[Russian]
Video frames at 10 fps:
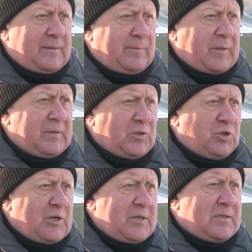
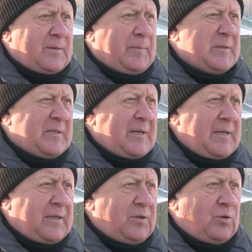Продолжается
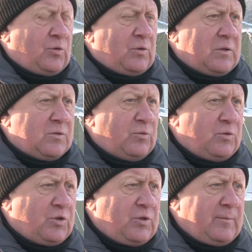постоянный
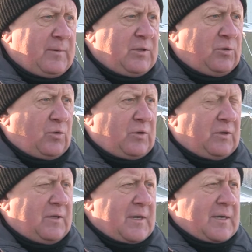круглосуточный
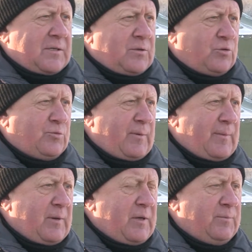мониторинг
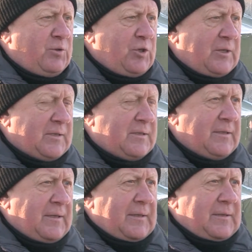службами МЧС,
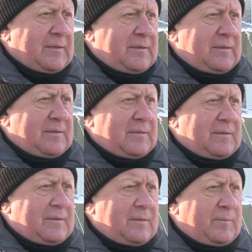
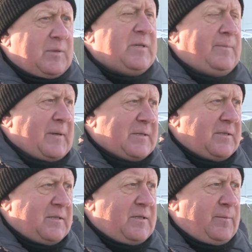э,
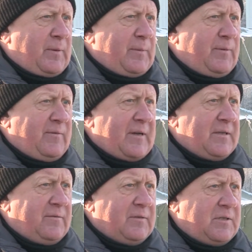безопасности
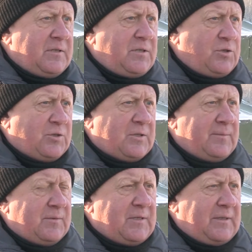пребывания в
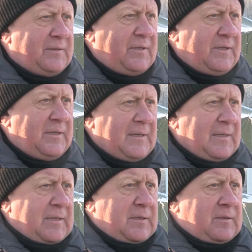логистическом центре,
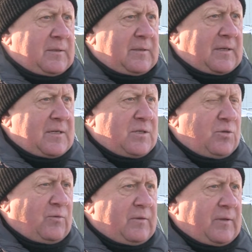Э,
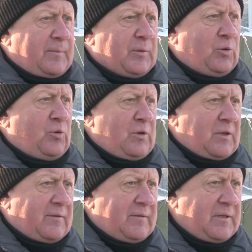организовано
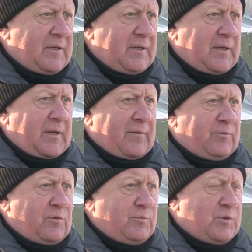патрулирование, в
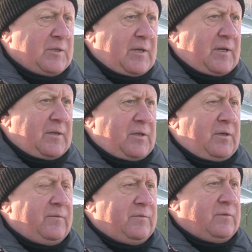том числе
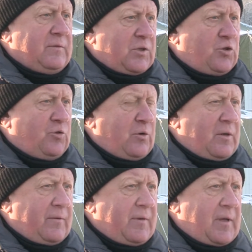и в
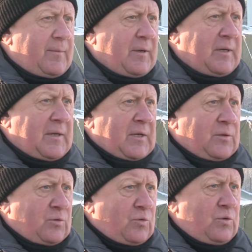ночное время.
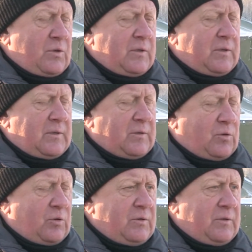Ну и,
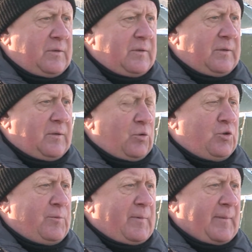и
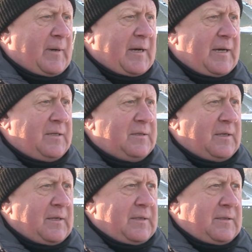очень помогает
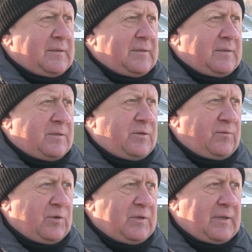э,
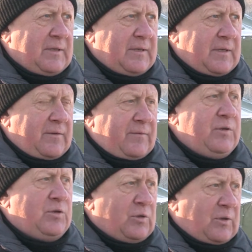сегодня
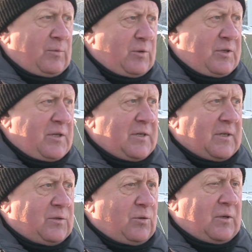видеонаблюдение,
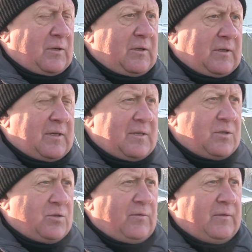которое
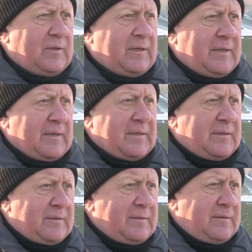организовано.
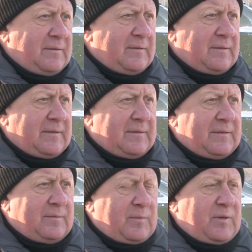
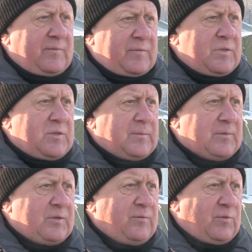Э, мы видим
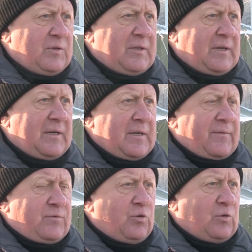сегодня
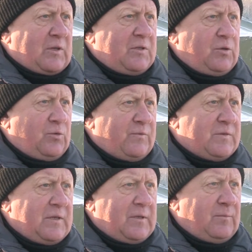всю картину в
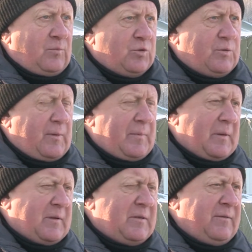целом, можем
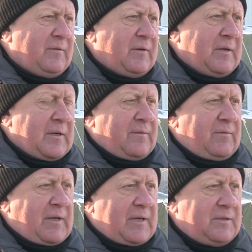оперативно
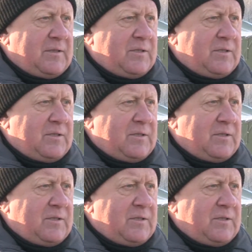влиять на